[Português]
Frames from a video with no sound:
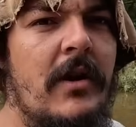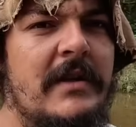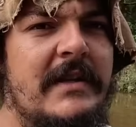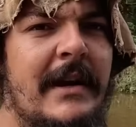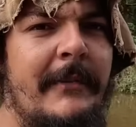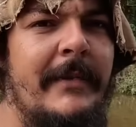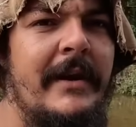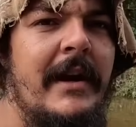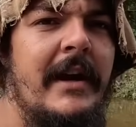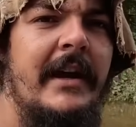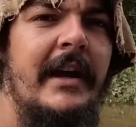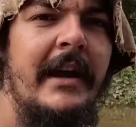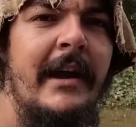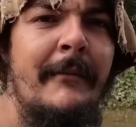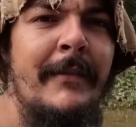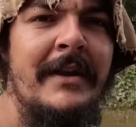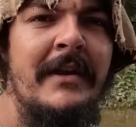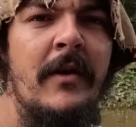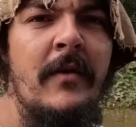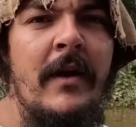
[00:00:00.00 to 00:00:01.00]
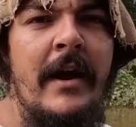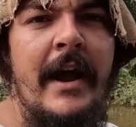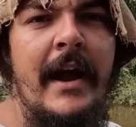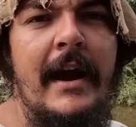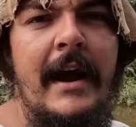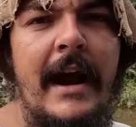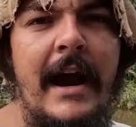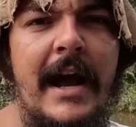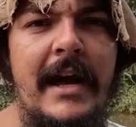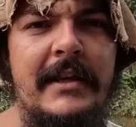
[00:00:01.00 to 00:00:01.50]
nossa amiga aqui quer mandar um
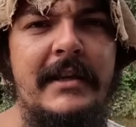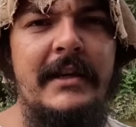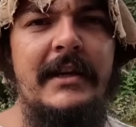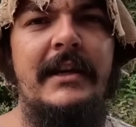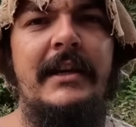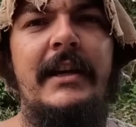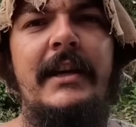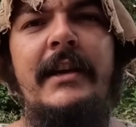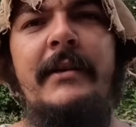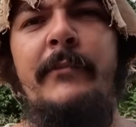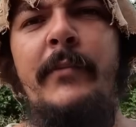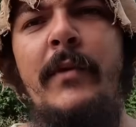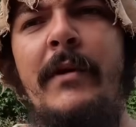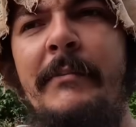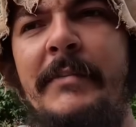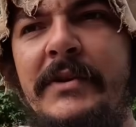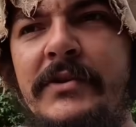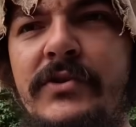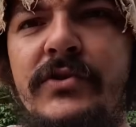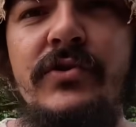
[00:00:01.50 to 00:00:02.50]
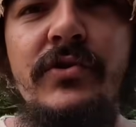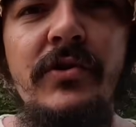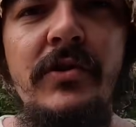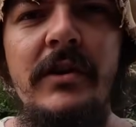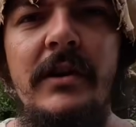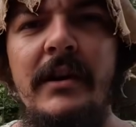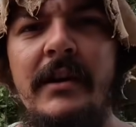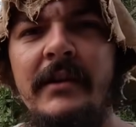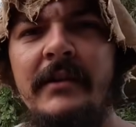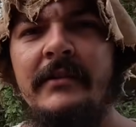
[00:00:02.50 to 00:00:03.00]
recado aqui pra uma
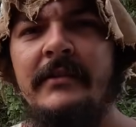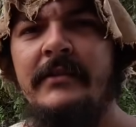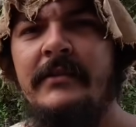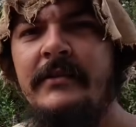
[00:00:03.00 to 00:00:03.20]
pessoa.